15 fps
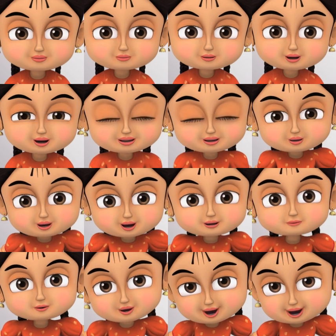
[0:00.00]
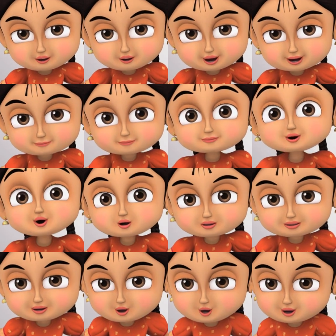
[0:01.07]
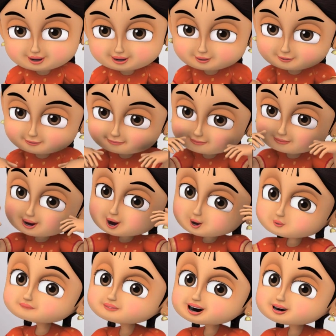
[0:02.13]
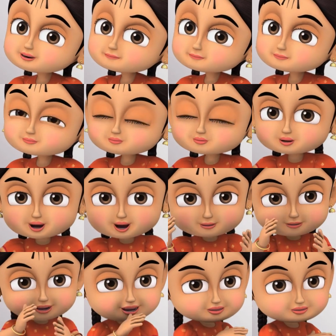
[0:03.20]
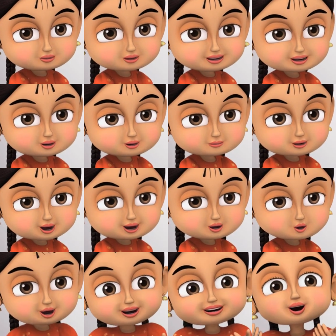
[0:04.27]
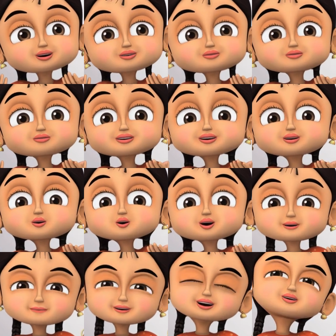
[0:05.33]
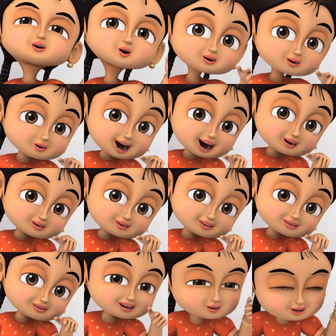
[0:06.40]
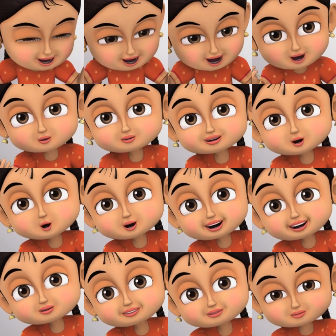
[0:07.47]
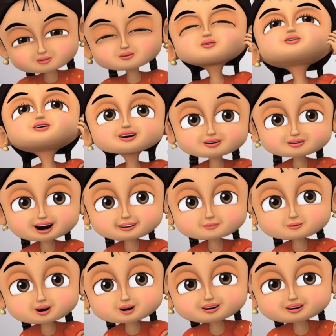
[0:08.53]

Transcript: குட்டீஸ் எப்படி இருந்தது இந்த வீடியோ பிடிச்சிருந்ததா பிடிச்சிருந்தா லைக் போடுங்க ரொம்ப பிடிச்சிருந்தா ஷேர் பண்ணுங்க இன்னும் ரொம்ப